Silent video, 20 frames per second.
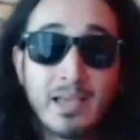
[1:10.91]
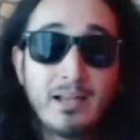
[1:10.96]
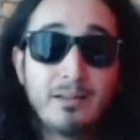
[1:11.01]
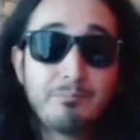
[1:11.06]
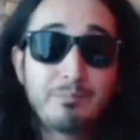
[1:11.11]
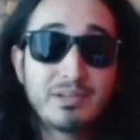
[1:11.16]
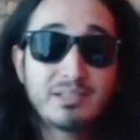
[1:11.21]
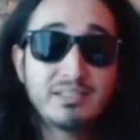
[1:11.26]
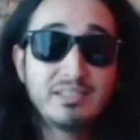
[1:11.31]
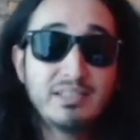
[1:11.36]

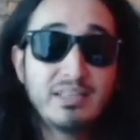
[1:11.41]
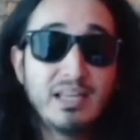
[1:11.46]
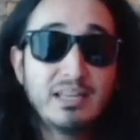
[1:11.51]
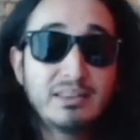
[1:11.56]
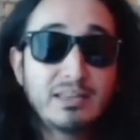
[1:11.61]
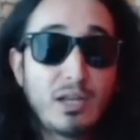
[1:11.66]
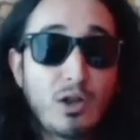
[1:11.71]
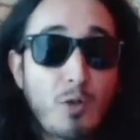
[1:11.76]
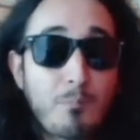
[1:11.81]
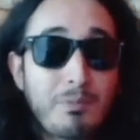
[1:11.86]
el
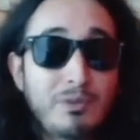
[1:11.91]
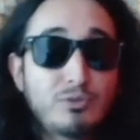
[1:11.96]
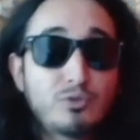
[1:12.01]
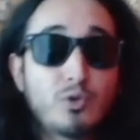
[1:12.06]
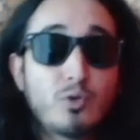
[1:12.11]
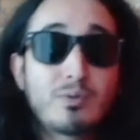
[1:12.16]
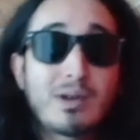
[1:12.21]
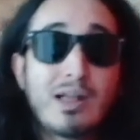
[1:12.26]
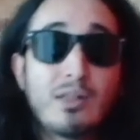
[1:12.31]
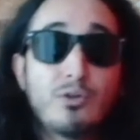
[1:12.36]
presidente
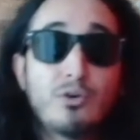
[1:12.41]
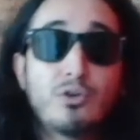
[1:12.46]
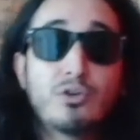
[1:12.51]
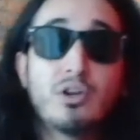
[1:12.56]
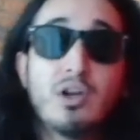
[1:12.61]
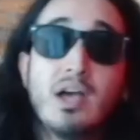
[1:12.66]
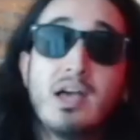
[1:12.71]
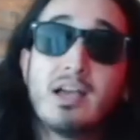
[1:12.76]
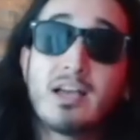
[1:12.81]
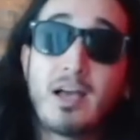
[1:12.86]
López
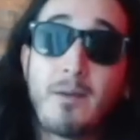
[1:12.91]
Obrador,